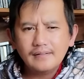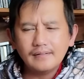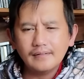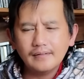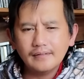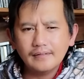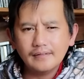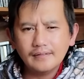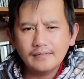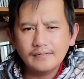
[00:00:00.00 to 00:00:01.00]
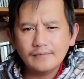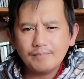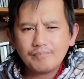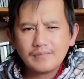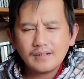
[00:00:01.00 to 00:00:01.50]
Uh,
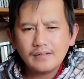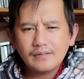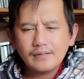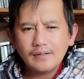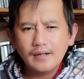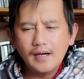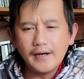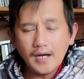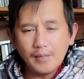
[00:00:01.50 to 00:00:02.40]
ada